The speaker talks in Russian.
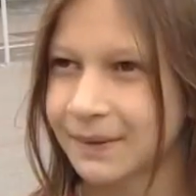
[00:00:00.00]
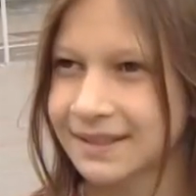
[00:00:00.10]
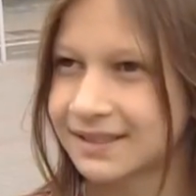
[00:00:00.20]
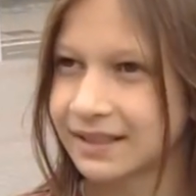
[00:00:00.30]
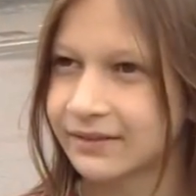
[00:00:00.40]

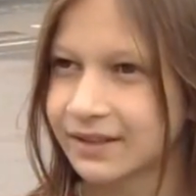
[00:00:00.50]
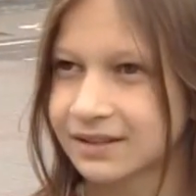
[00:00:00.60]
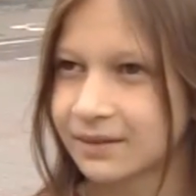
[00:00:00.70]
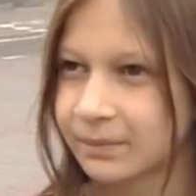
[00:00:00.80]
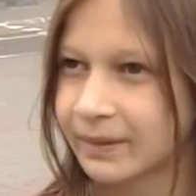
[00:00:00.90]

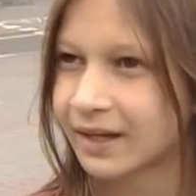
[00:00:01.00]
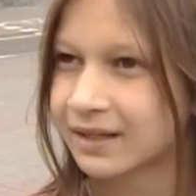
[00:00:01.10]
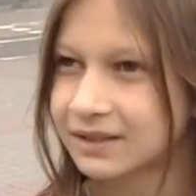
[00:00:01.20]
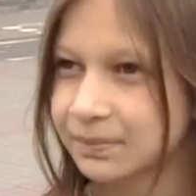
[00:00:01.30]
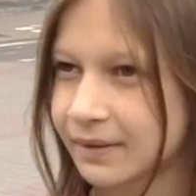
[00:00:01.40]
спортивных, там
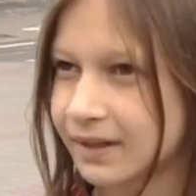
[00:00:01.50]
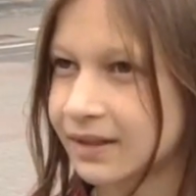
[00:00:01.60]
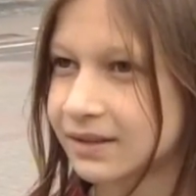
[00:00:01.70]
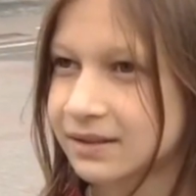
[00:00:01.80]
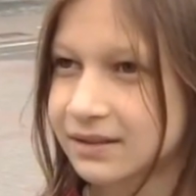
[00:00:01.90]
бегать,
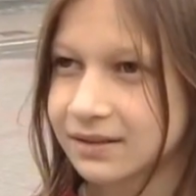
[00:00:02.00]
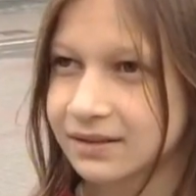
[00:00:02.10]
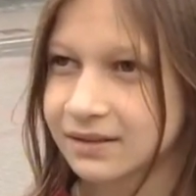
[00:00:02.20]
прыгать.